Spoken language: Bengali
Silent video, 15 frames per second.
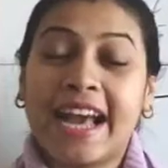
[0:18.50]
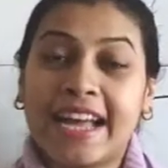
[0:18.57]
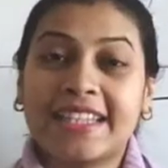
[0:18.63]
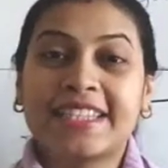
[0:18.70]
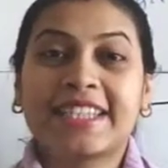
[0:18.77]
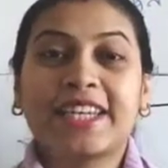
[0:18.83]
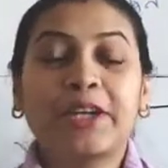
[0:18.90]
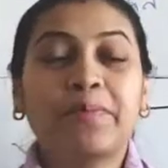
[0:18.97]

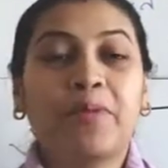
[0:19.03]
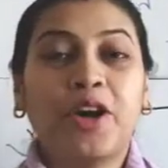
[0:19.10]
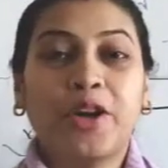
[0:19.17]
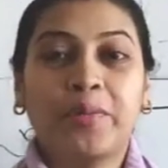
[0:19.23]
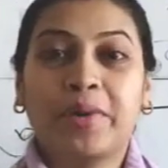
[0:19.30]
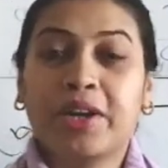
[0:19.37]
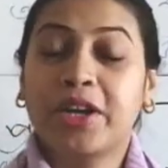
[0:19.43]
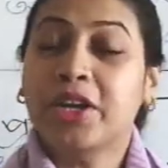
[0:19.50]
আজকের
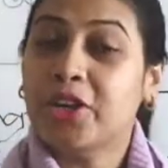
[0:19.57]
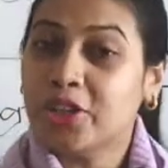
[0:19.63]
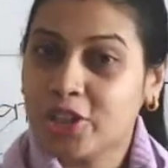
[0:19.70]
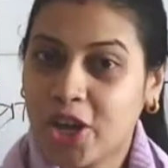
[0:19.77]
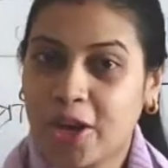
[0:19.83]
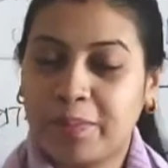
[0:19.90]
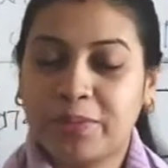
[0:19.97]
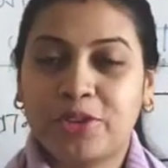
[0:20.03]
পর্বে
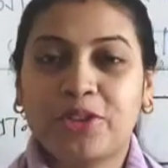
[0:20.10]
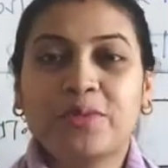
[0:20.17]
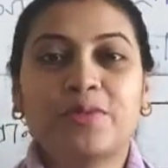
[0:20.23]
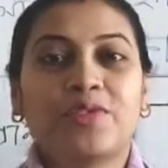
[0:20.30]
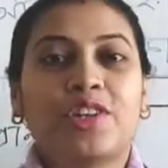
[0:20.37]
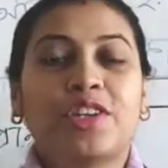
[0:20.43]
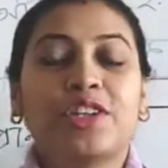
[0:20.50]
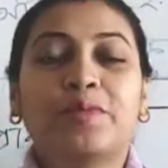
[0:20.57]
সপ্তম
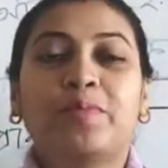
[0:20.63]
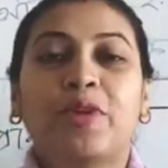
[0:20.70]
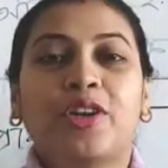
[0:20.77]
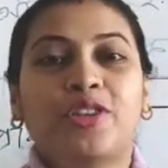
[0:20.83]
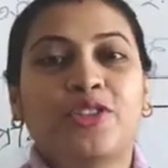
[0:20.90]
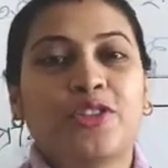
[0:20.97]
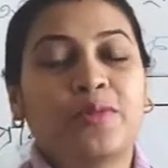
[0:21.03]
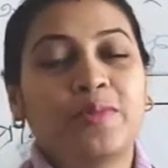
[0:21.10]
শ্রেণীর
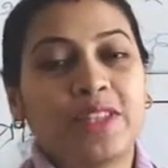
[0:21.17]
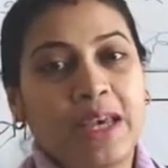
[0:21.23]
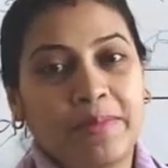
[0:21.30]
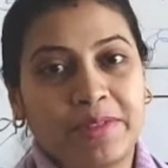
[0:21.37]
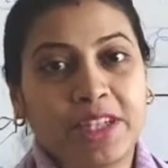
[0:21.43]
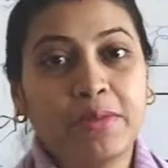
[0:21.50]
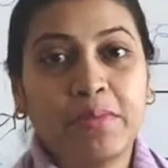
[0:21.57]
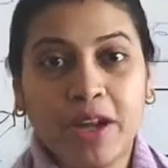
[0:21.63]
পঞ্চম
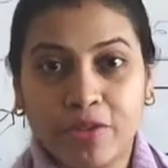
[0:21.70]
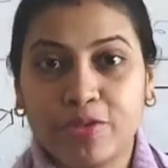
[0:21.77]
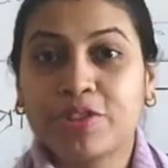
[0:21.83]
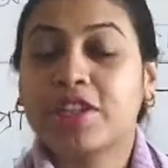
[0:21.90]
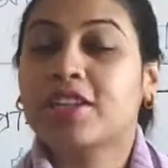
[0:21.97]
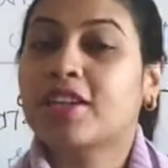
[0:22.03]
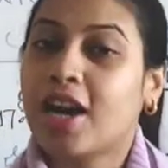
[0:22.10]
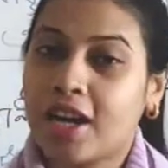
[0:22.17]
চ্যাপ্টার
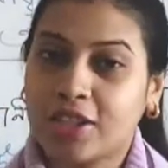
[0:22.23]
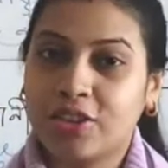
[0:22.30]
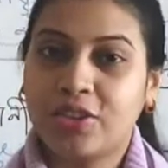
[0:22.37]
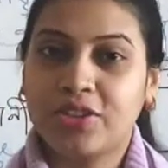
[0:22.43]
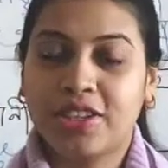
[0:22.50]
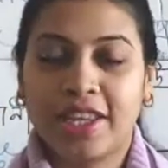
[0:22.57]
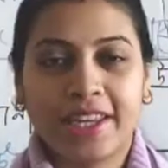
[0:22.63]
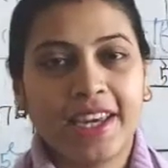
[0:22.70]
মানুষের খাদ্য
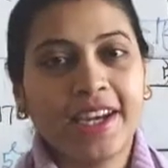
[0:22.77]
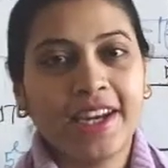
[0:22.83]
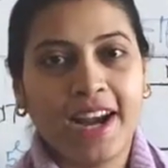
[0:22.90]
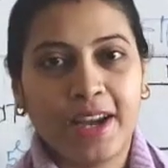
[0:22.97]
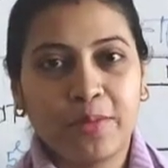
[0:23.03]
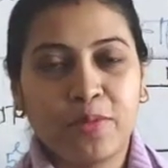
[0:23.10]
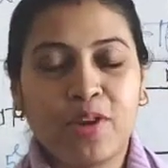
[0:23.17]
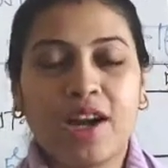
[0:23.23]
থেকে
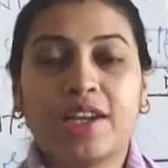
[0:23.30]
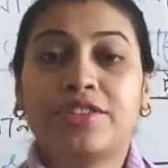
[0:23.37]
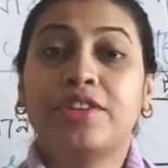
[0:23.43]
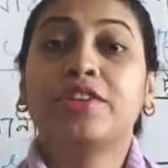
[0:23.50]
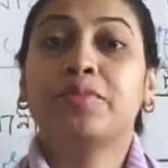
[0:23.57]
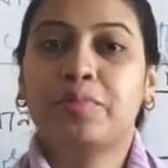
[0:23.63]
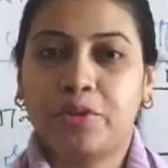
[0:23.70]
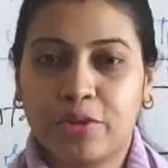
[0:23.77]

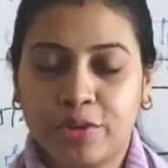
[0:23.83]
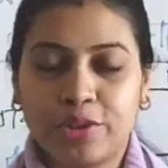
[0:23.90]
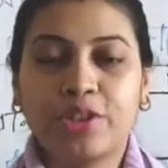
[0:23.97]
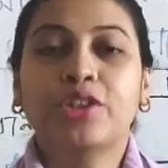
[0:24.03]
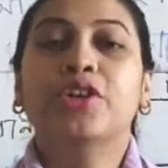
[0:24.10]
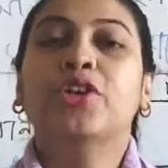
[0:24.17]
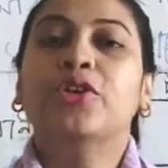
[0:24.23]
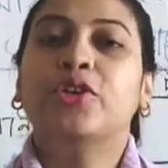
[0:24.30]
কার্বোহাইড্রেট
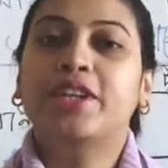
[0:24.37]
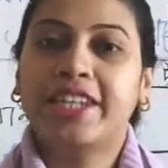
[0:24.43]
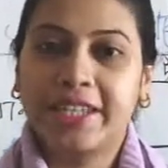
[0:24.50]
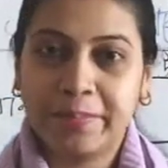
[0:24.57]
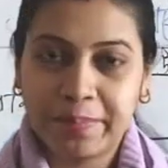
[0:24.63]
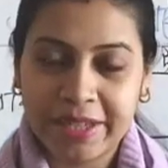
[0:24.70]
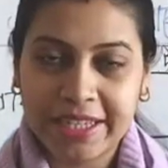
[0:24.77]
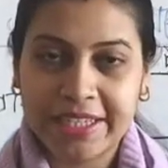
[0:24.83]
প্রোটিন ও
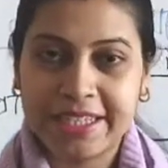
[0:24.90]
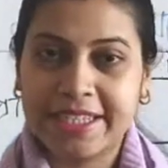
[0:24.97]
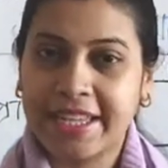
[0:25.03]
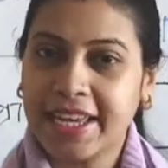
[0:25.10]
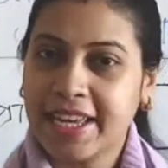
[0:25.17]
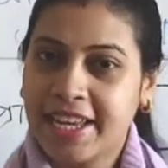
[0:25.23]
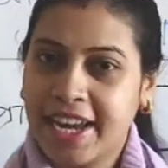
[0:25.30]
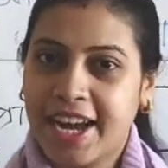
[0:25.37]
লিপিড
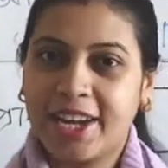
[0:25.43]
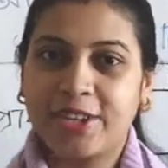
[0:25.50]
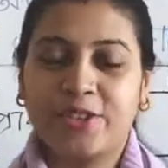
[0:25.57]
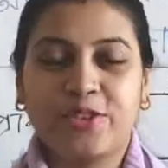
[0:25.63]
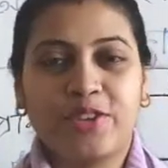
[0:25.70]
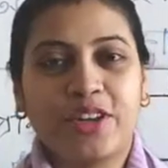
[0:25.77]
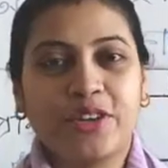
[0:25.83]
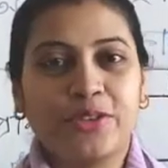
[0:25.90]
নিয়ে
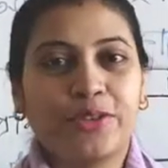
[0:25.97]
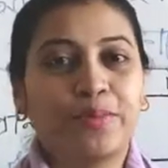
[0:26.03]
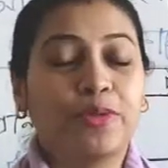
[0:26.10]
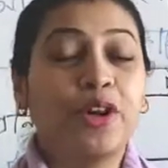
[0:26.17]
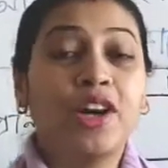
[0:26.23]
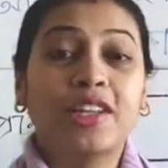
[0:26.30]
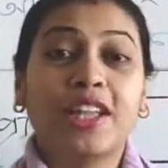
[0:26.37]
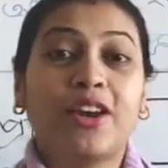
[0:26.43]
আলোচনা করব।
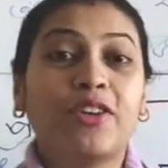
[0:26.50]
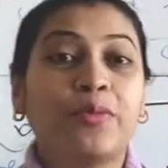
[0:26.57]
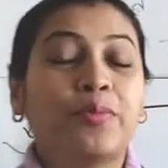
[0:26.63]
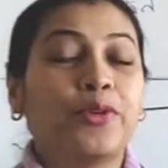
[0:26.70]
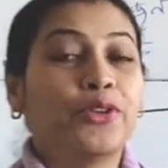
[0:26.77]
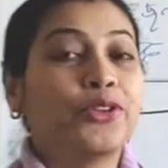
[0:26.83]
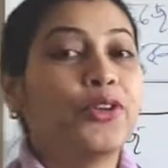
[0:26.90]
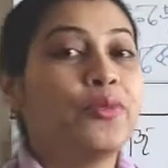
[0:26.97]
তাহলে
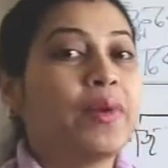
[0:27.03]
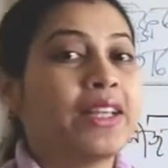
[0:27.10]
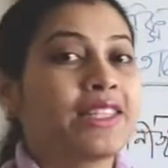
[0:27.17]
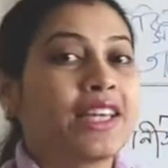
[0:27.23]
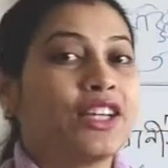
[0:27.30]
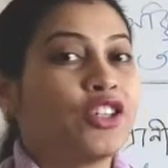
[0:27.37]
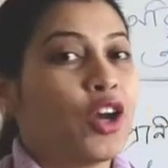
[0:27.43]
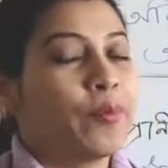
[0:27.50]
প্রথম
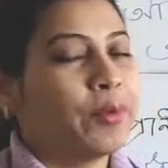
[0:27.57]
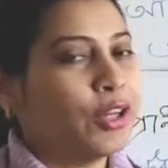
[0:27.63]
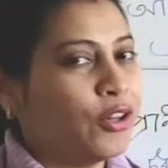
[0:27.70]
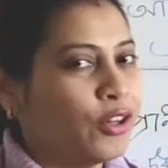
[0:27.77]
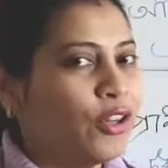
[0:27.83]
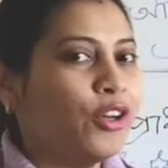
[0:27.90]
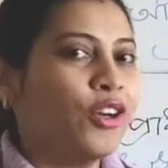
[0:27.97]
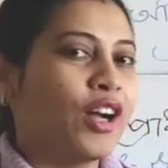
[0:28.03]
আজকের টপিক
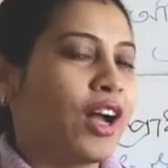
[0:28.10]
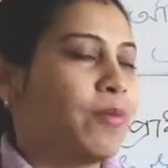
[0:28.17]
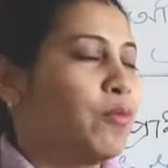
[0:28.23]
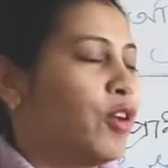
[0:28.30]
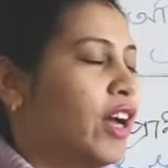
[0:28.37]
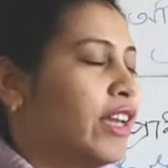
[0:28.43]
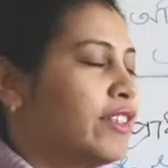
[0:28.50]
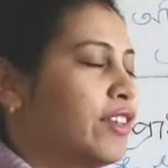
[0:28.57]
হলো
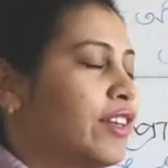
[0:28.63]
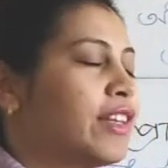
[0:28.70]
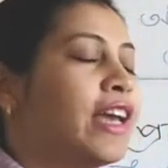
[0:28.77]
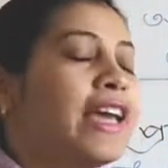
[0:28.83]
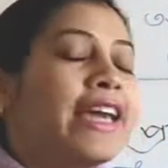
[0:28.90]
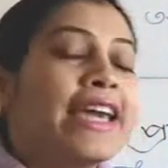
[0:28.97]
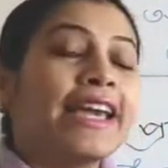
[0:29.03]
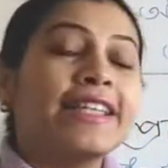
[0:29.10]
কার্বোহাইড্রেট
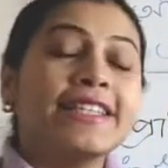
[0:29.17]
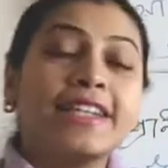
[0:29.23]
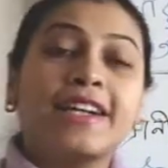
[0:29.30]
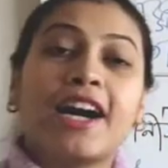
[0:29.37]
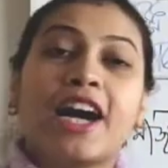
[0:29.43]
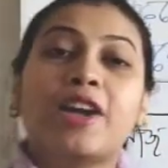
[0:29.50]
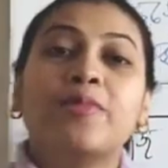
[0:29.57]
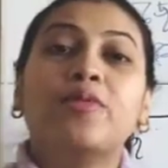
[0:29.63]
এই যে
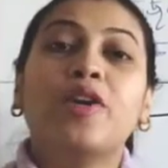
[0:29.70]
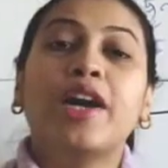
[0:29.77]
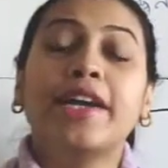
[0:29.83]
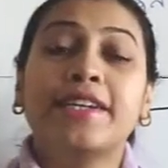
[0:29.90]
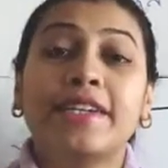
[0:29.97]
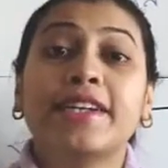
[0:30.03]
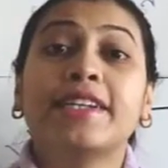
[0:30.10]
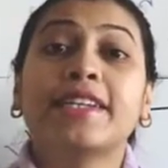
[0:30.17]

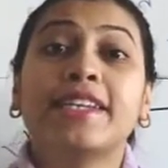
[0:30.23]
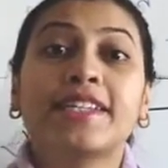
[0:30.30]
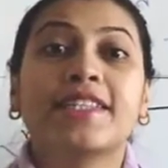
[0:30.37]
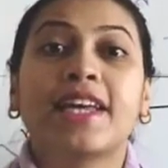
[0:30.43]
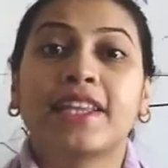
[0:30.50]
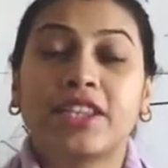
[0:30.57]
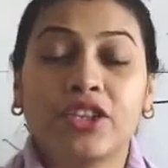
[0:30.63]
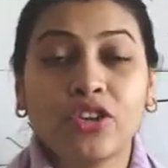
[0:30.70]
কার্বোহাইড্রেট কি
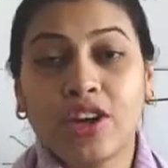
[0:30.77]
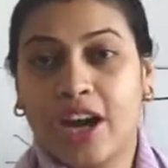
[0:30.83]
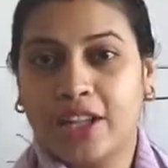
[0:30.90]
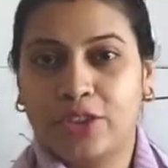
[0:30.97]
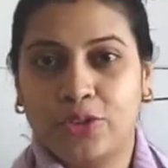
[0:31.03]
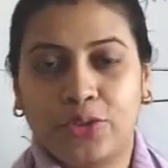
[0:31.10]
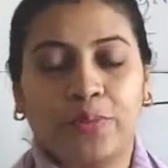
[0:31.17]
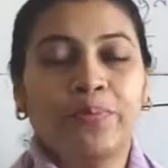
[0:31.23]
জাতীয়
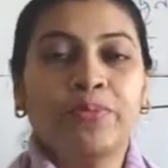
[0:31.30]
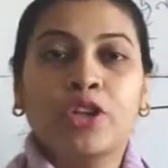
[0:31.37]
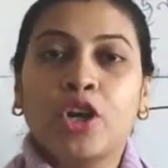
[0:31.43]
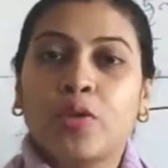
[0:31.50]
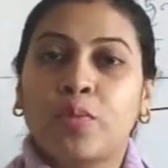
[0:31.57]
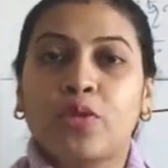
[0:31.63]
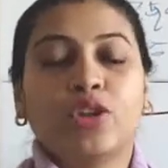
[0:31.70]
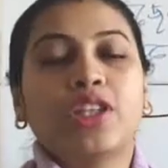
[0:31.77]
খাদ্য
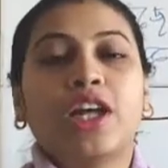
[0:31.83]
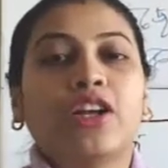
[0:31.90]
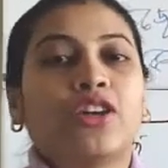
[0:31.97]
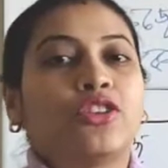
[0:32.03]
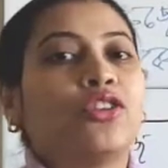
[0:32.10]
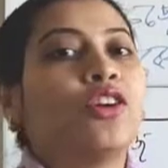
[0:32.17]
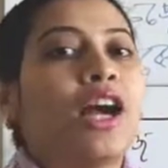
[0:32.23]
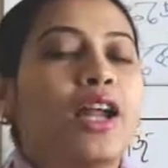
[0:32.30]

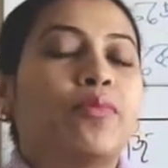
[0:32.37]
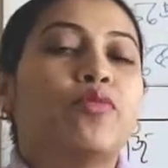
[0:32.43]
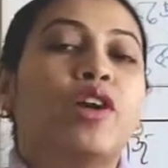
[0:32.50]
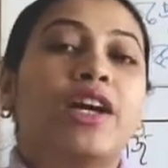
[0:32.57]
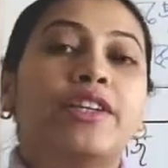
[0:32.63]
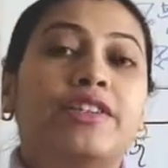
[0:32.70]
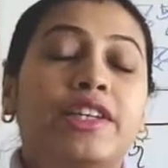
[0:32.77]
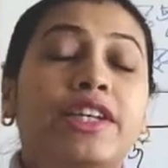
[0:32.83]
প্রধানত
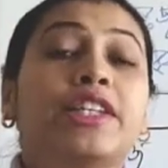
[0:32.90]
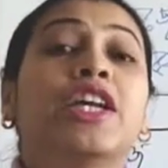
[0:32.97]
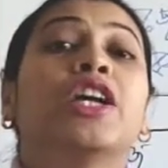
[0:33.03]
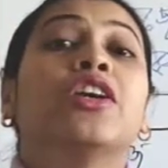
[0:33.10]
কার্বোহাইড্রেট